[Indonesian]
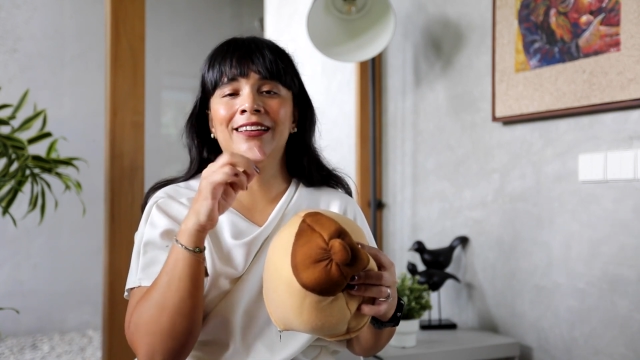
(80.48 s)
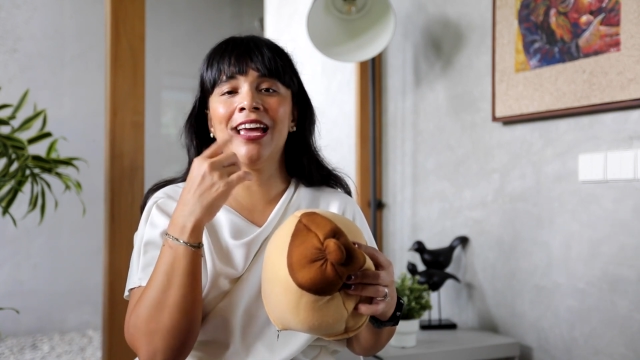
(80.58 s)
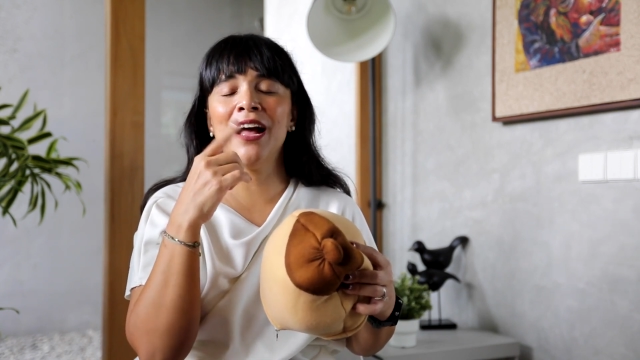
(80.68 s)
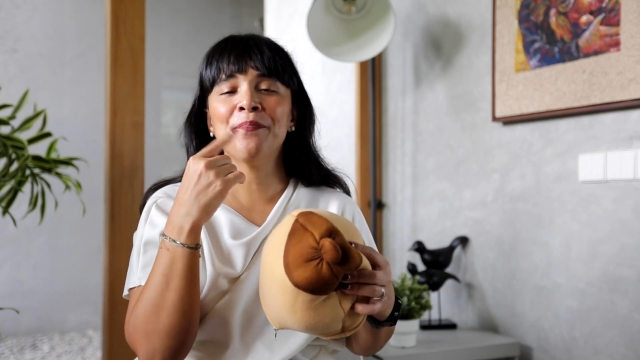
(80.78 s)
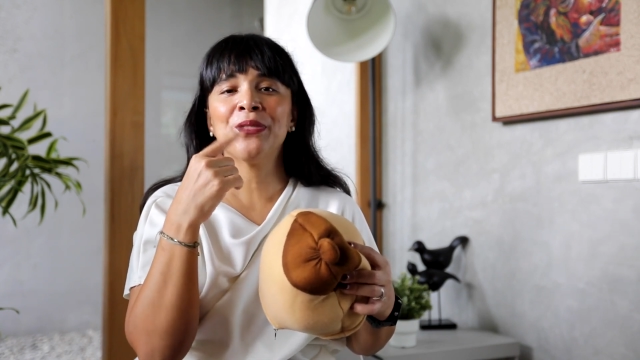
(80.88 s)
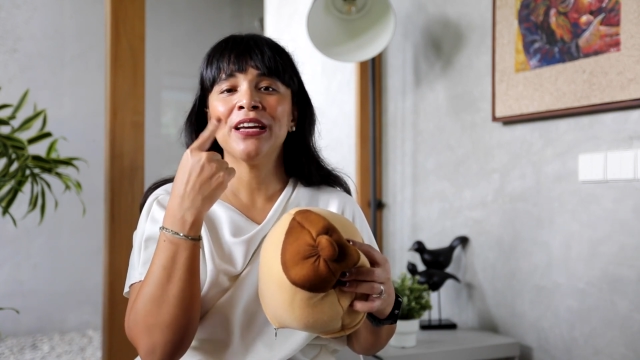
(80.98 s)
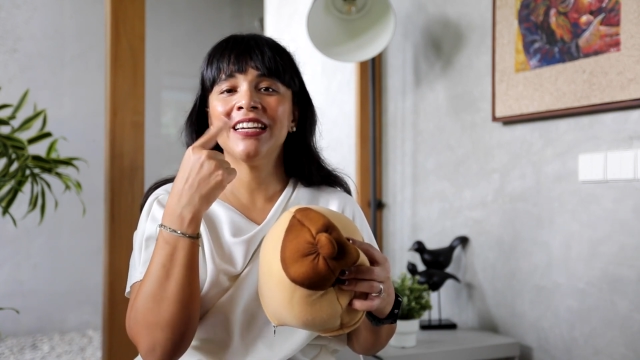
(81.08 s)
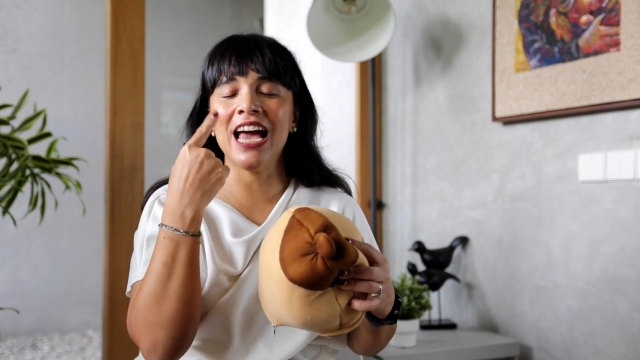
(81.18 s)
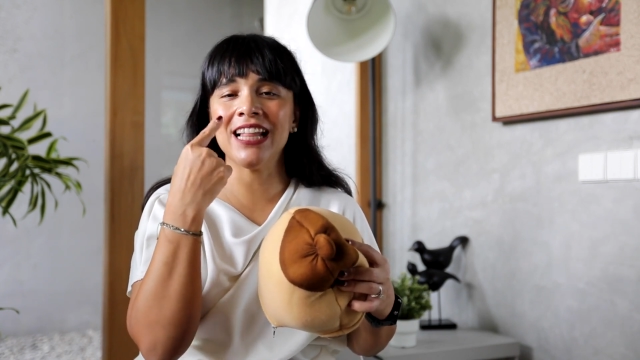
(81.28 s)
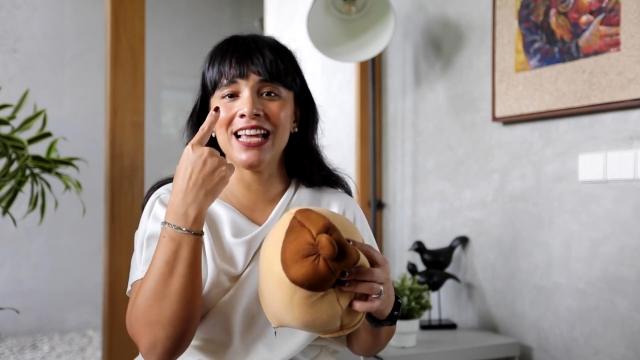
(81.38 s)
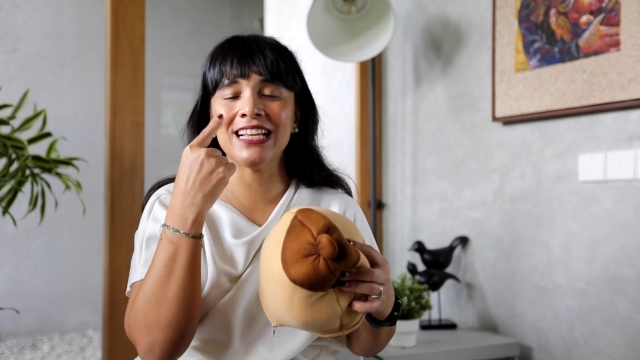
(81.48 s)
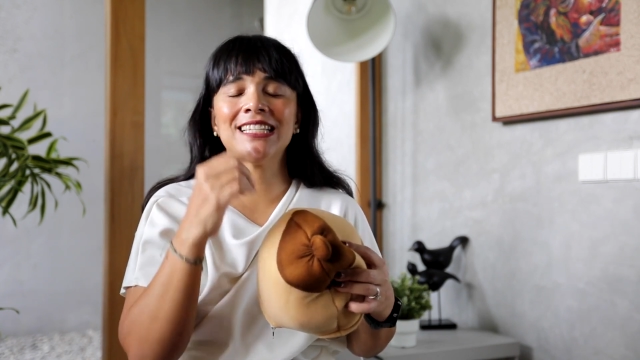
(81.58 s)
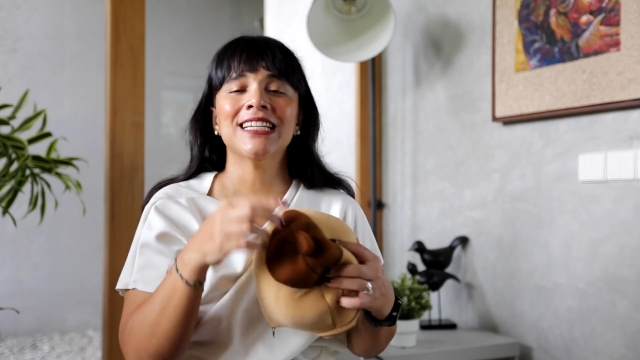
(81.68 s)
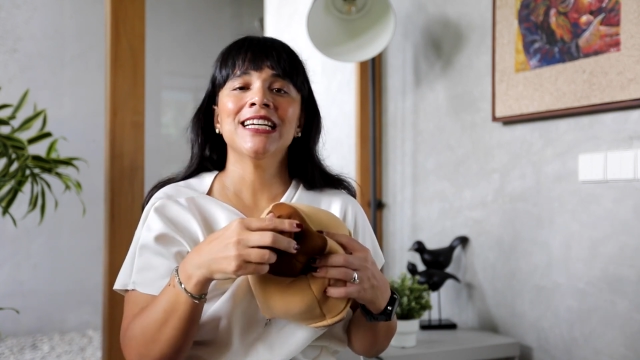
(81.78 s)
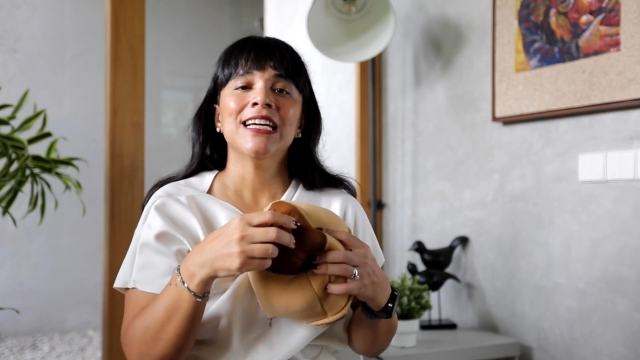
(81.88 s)
Ya, di
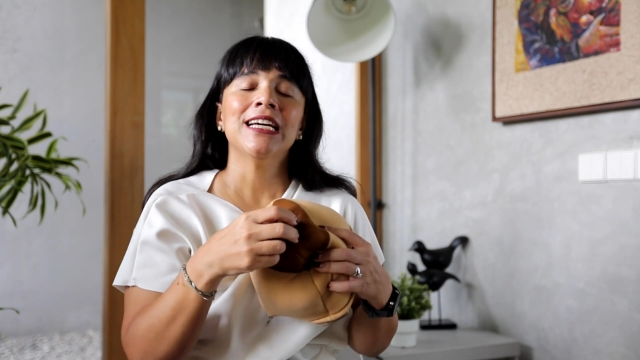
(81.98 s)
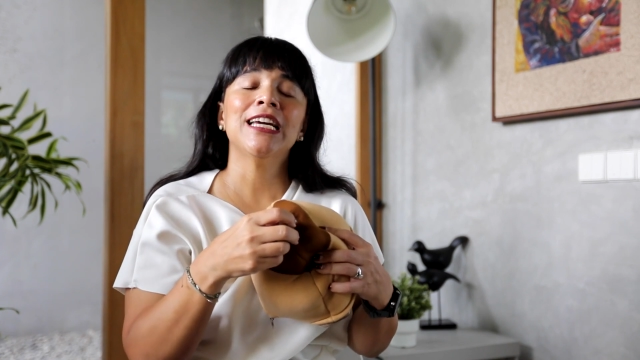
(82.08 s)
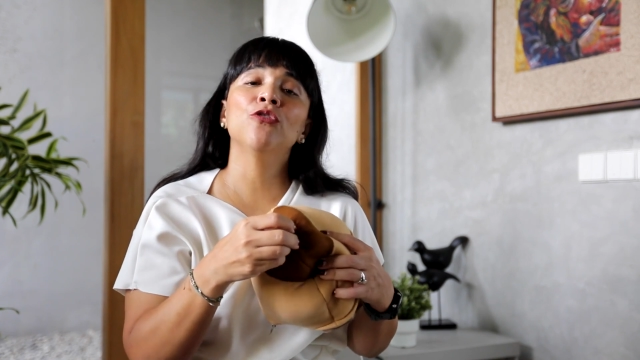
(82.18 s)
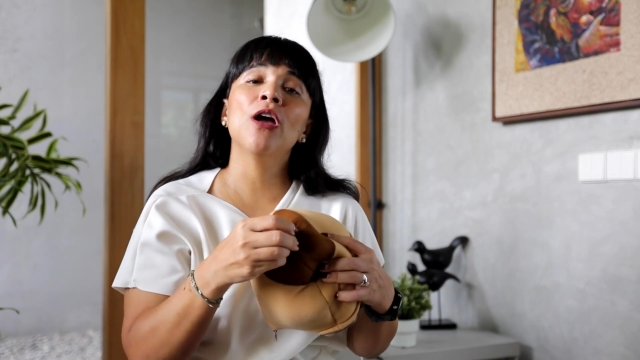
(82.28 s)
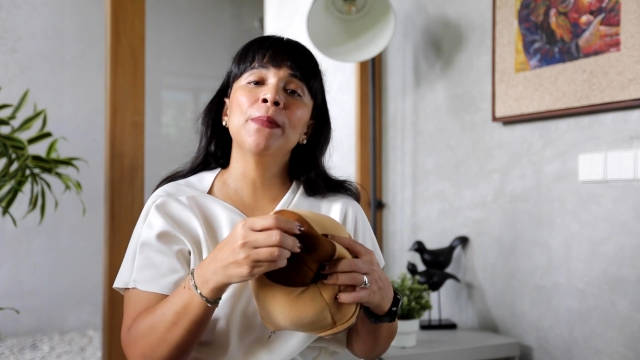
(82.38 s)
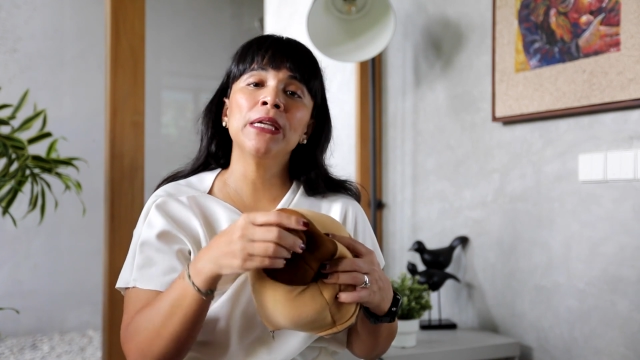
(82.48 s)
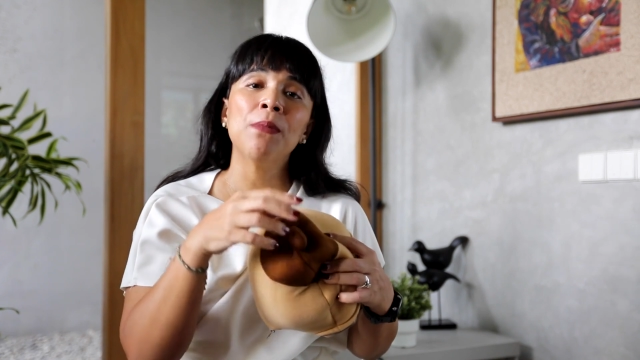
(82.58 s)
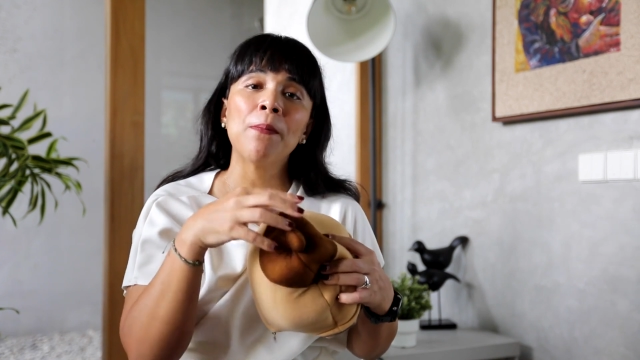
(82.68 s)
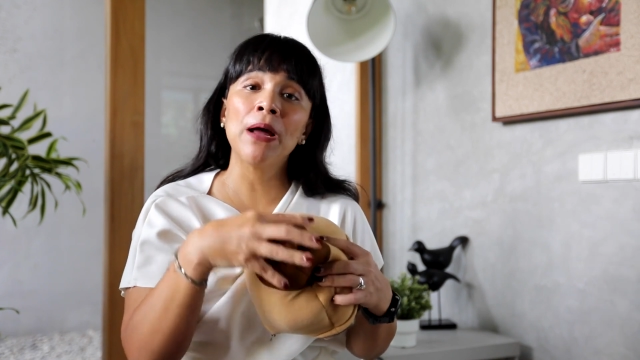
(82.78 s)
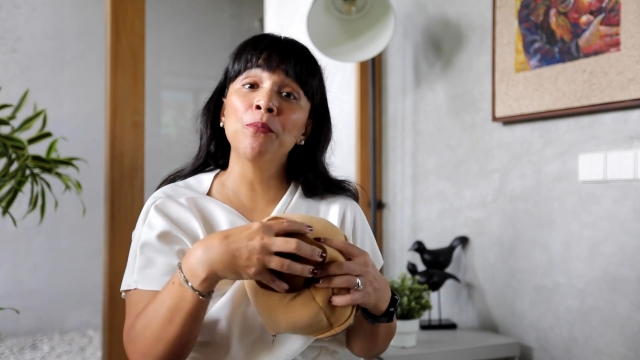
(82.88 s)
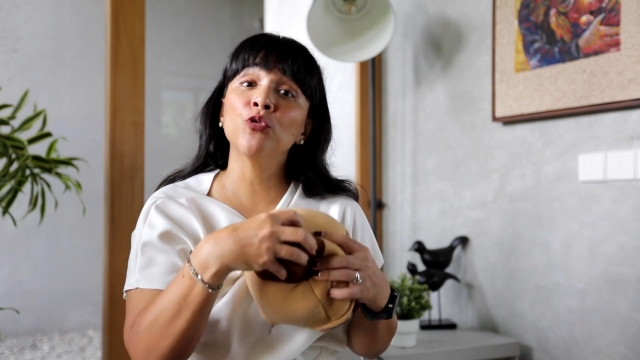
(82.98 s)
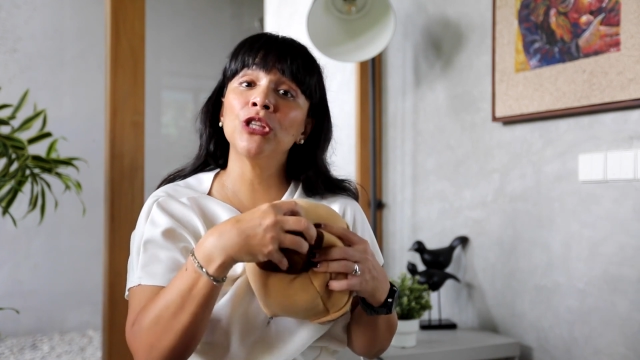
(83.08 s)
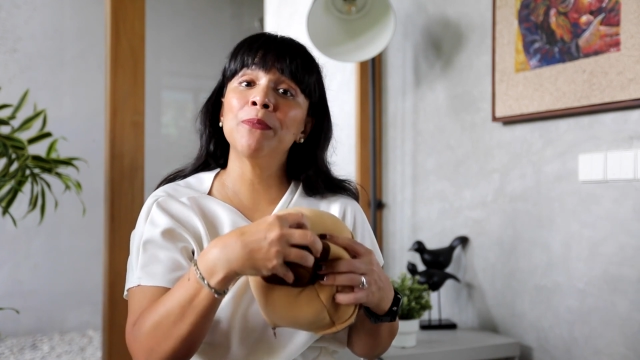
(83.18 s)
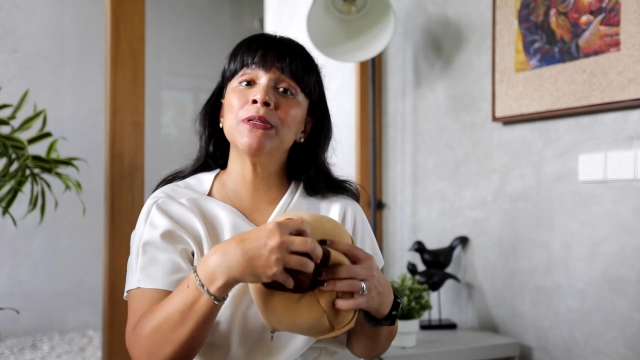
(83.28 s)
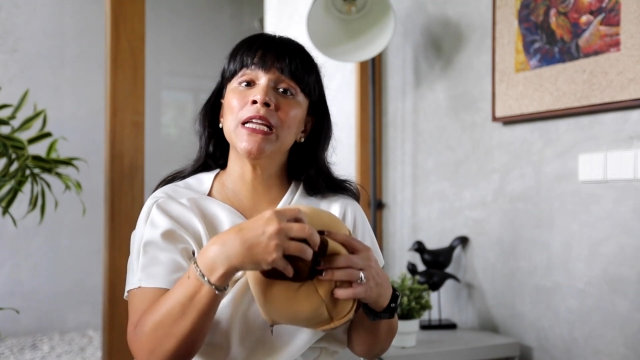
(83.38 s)
atas. Itu yang menyebabkan
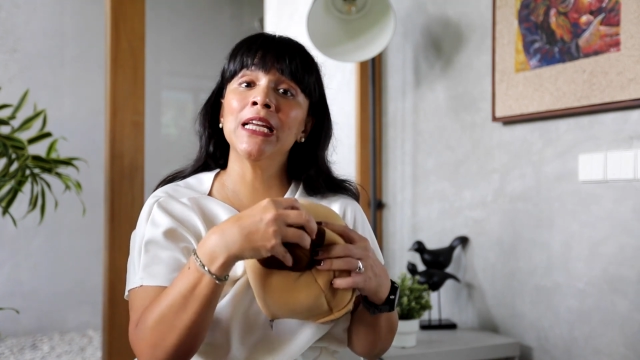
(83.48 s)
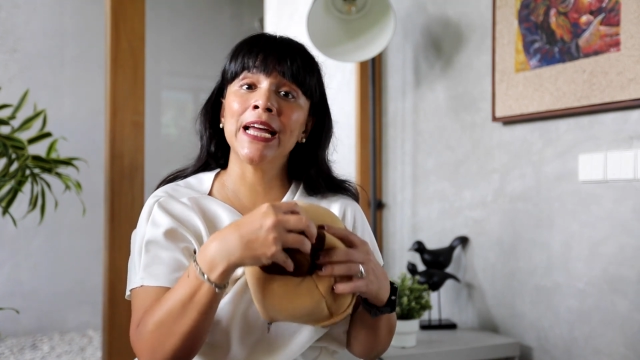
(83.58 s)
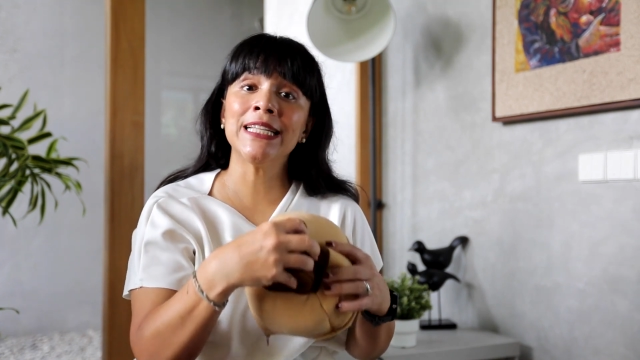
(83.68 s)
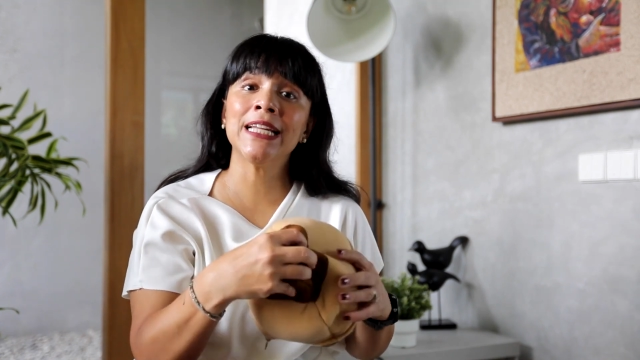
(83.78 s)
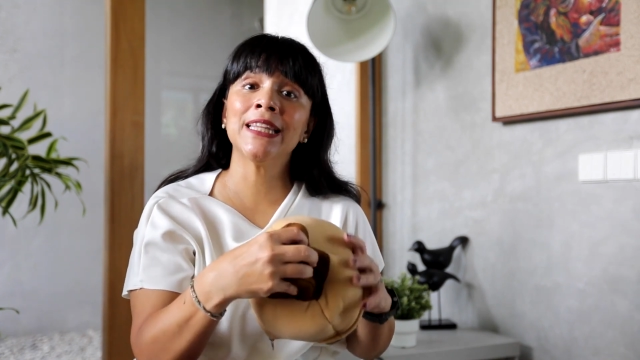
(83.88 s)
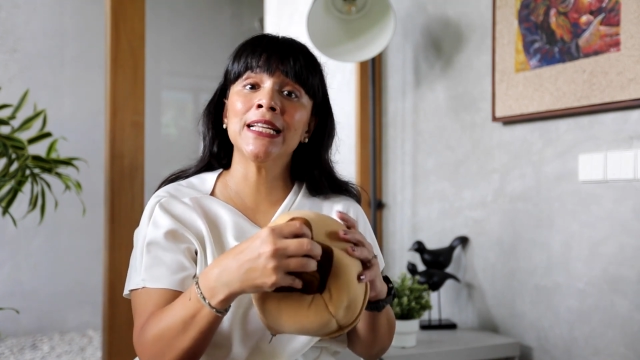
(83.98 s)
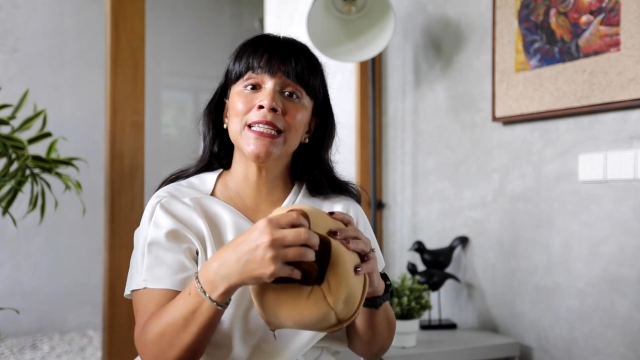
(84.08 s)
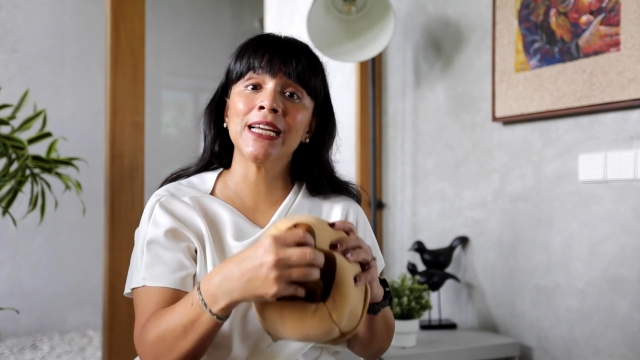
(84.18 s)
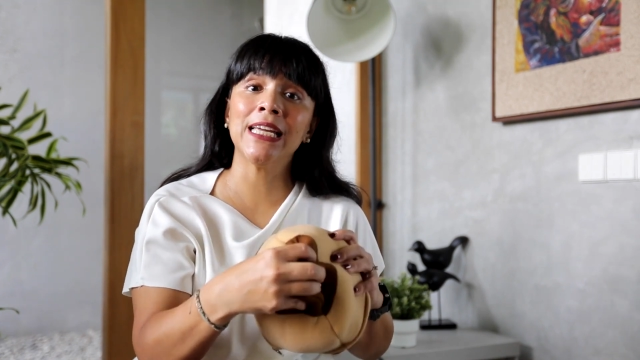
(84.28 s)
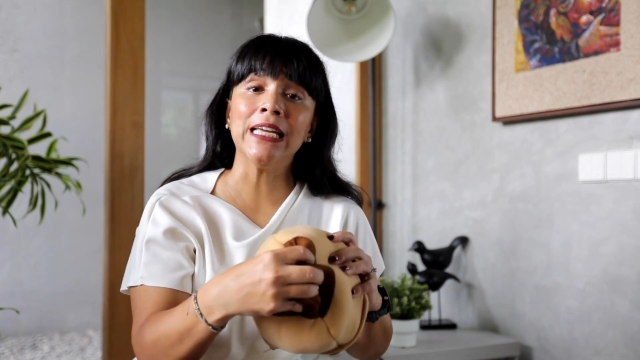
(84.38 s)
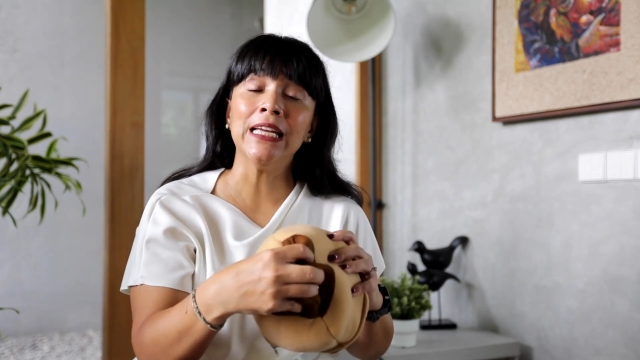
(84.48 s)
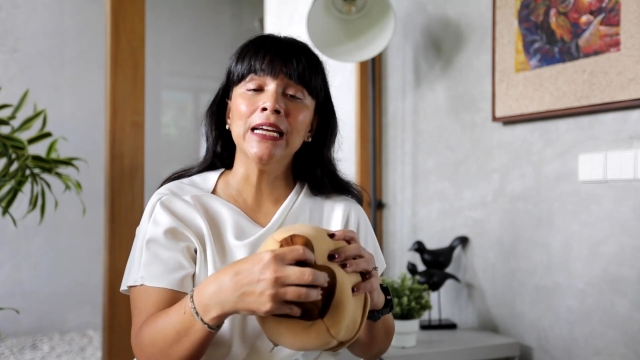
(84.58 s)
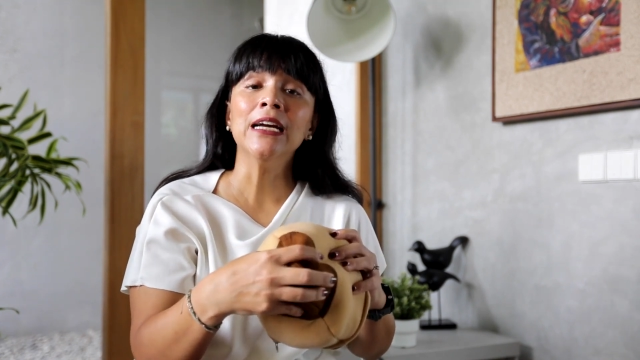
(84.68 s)
puting menjadi lecet dan nyeri.